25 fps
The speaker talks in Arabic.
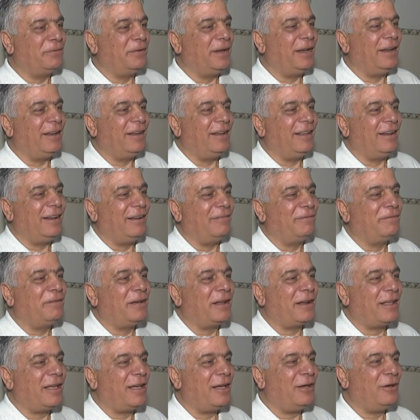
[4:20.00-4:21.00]
في
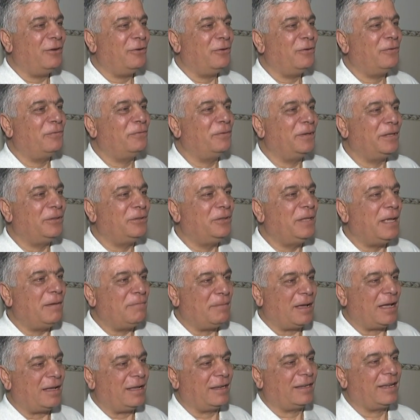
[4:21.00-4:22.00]
الفرح وفي
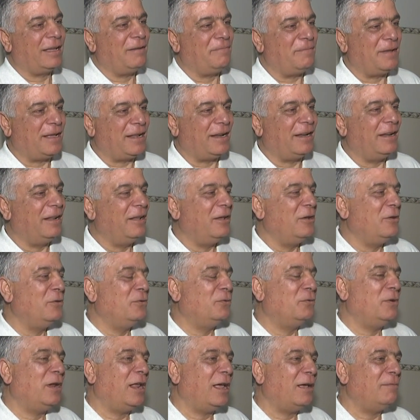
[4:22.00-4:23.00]
الدمعة كمان
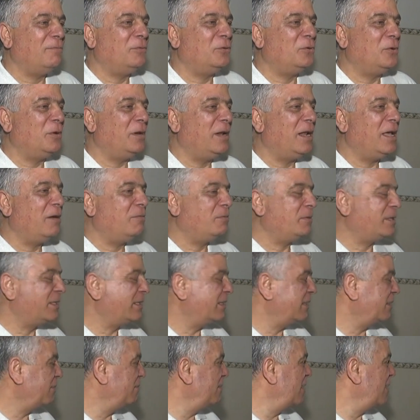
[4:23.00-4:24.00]
والحمد لله
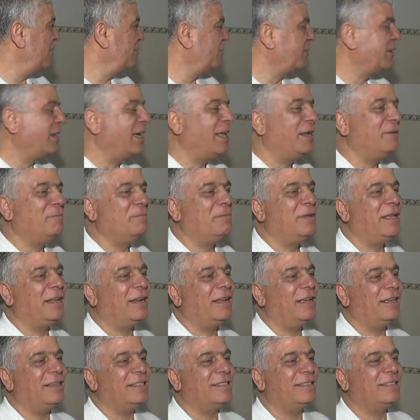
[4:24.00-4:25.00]
واستقباله كان
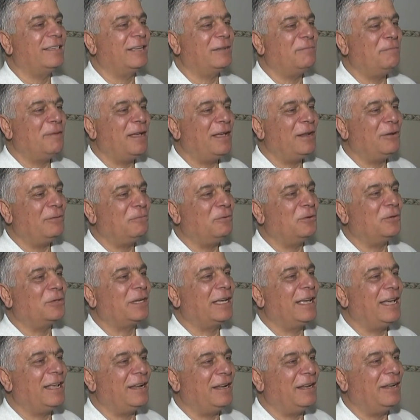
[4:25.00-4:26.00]
امبارح استقباله
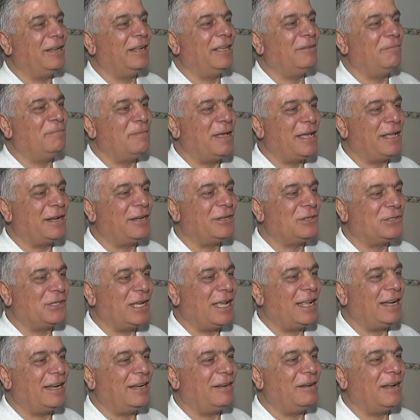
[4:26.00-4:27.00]
كان
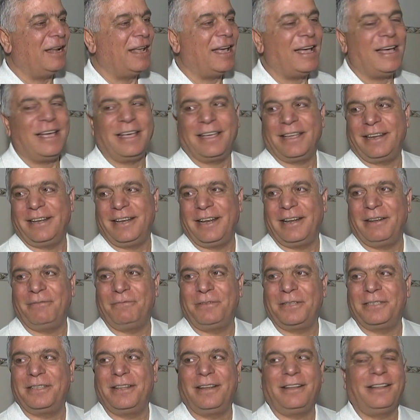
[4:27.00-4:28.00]
مهرجان عائلة
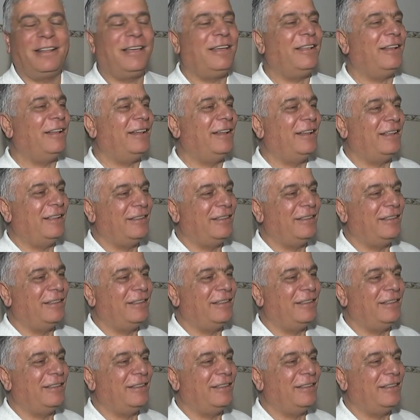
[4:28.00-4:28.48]
الفضل الله